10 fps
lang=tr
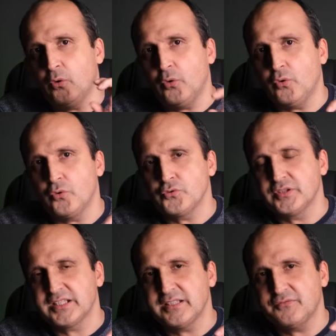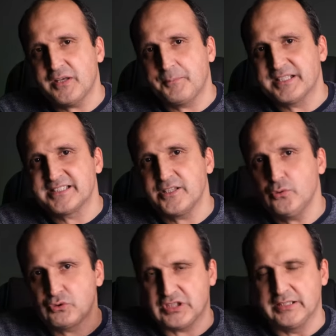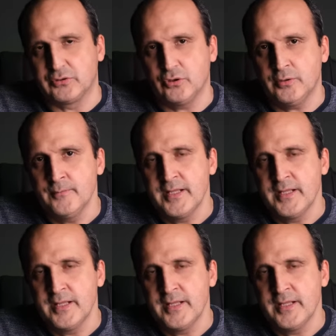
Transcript: o oyundaki FPS'yi yükseltiyor.